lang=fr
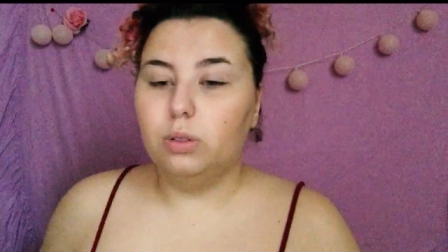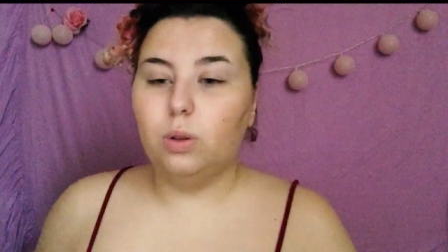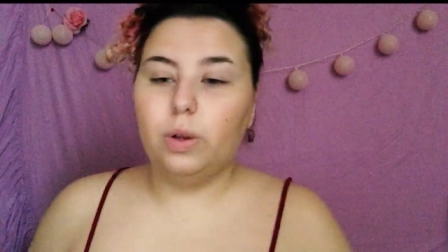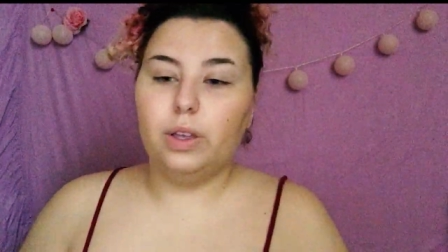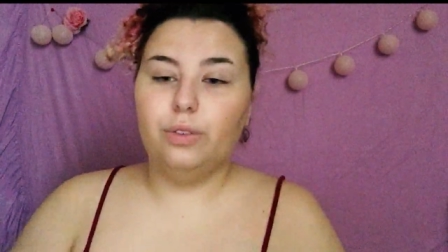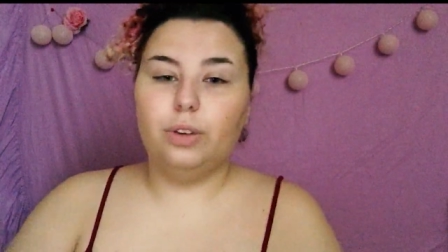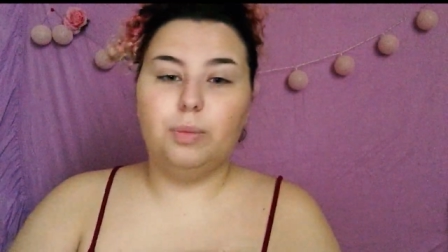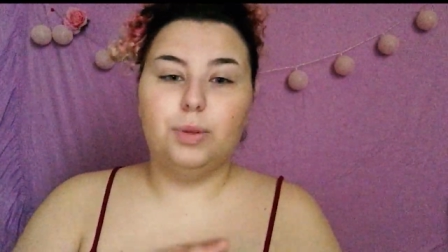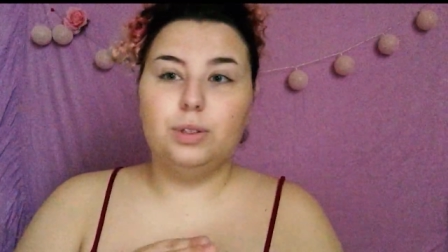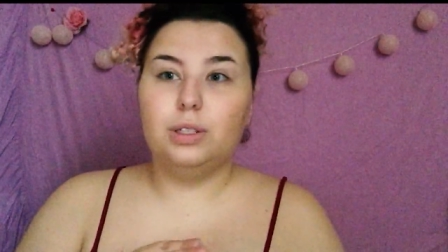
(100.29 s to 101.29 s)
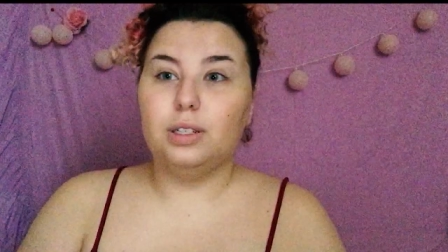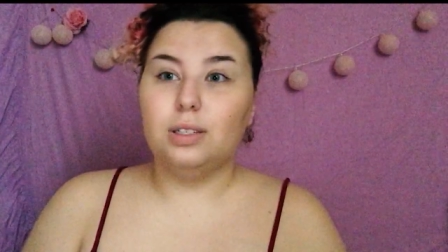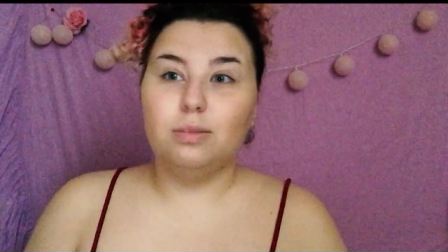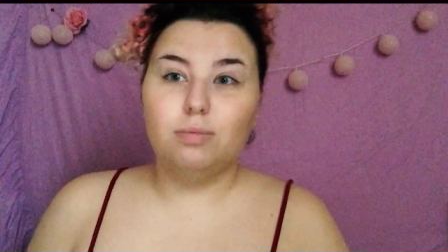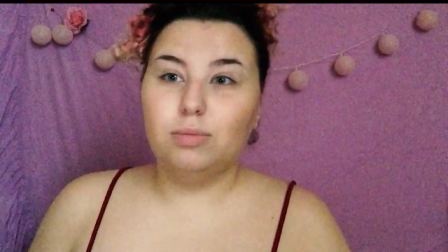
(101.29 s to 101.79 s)
sans rien, vraiment
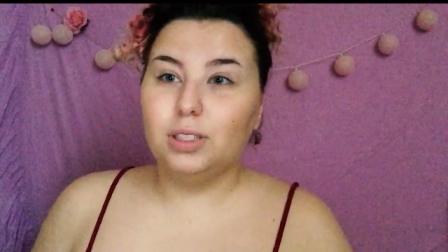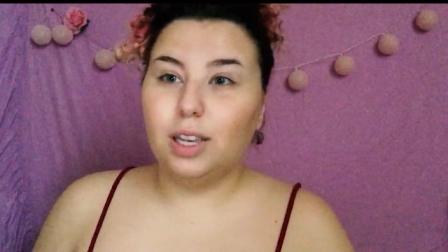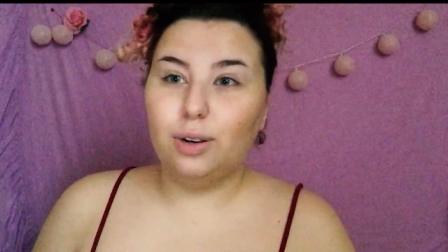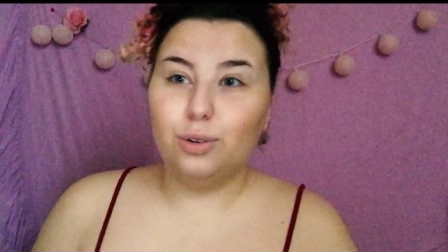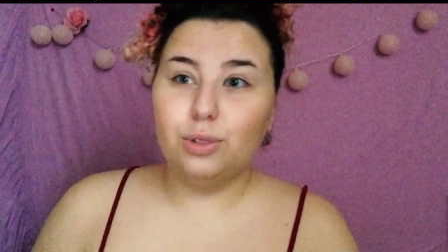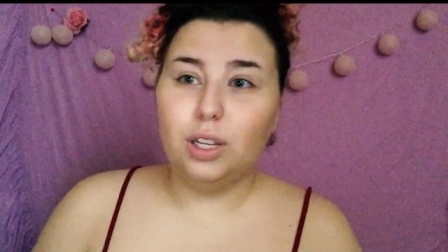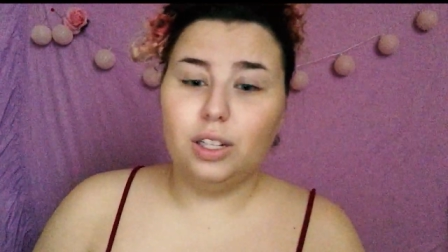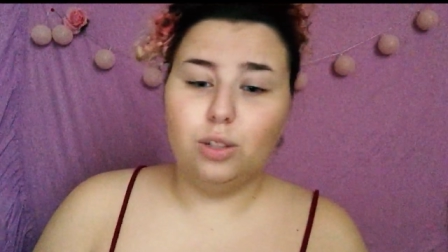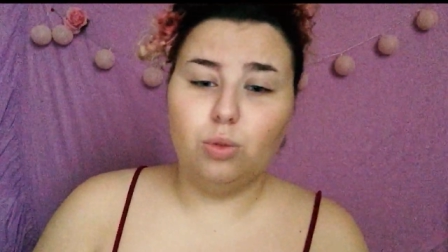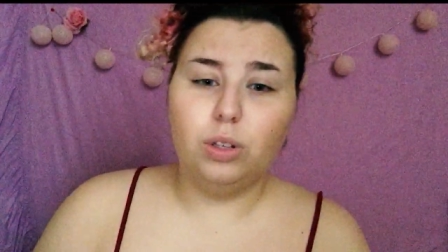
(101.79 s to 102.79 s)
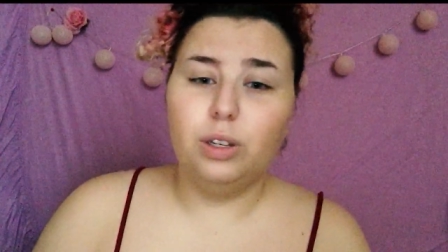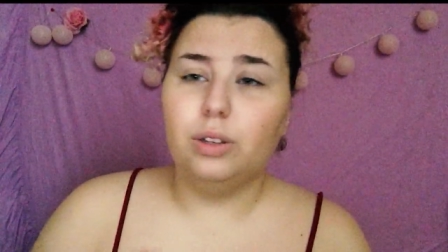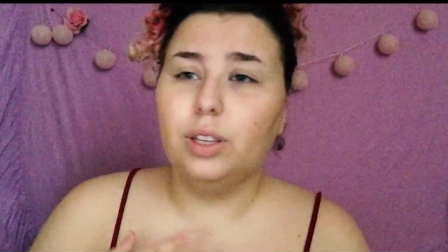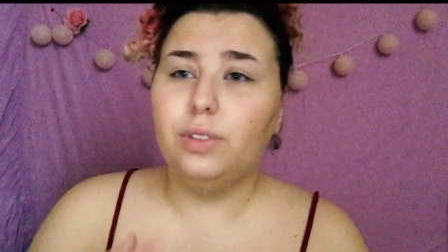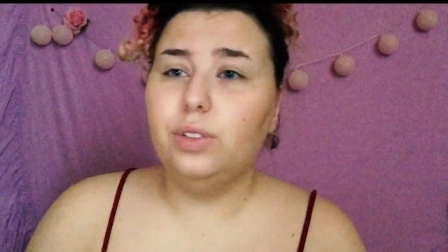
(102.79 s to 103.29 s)
c'est c'est quelque chose qui a été
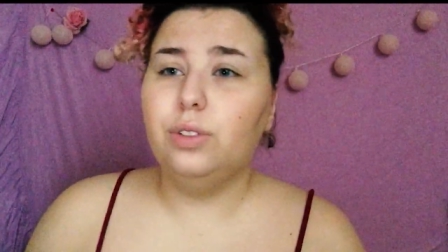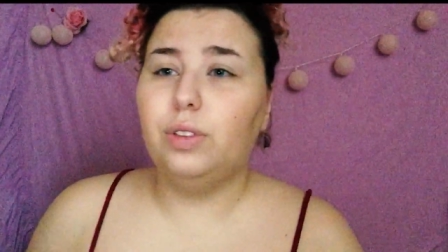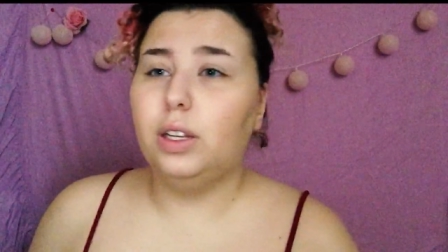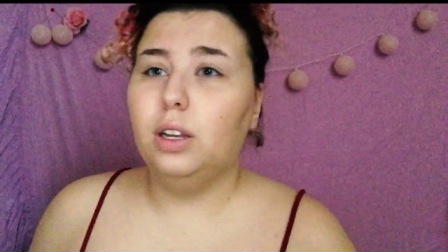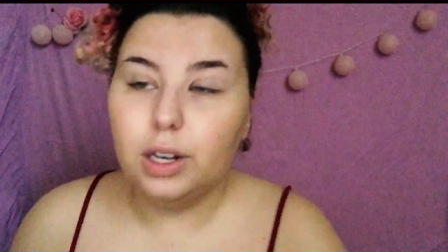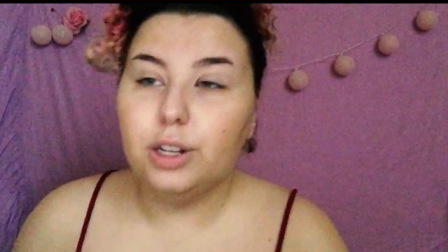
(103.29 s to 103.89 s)
tourné très vite fait.